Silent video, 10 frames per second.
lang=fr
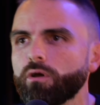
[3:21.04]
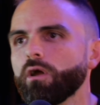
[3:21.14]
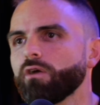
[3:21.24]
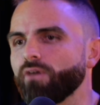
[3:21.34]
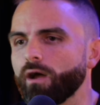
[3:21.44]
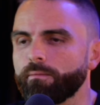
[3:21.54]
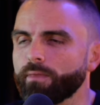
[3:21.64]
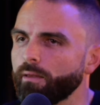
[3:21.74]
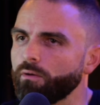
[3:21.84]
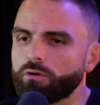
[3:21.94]
euh, enfin,
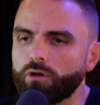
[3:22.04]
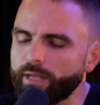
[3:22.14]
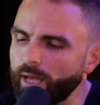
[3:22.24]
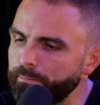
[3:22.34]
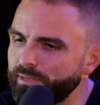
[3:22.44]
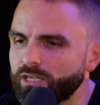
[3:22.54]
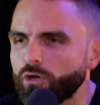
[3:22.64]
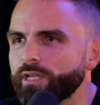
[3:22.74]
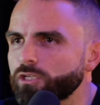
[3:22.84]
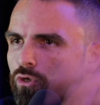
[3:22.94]
euh, collier à pic,
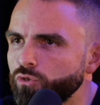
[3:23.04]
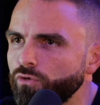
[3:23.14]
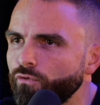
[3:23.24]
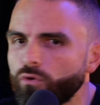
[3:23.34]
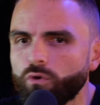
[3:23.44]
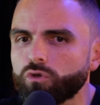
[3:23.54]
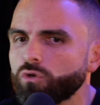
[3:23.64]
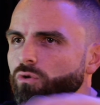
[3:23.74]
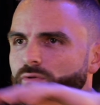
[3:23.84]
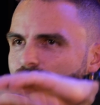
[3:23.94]
collier ce que tu veux,
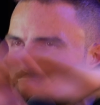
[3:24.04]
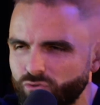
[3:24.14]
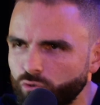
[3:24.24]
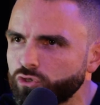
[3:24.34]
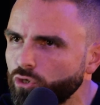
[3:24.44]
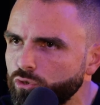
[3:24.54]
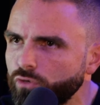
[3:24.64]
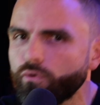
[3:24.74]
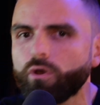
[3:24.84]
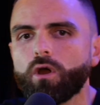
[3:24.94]
tout ce que
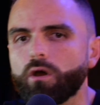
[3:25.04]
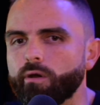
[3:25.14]
tu veux.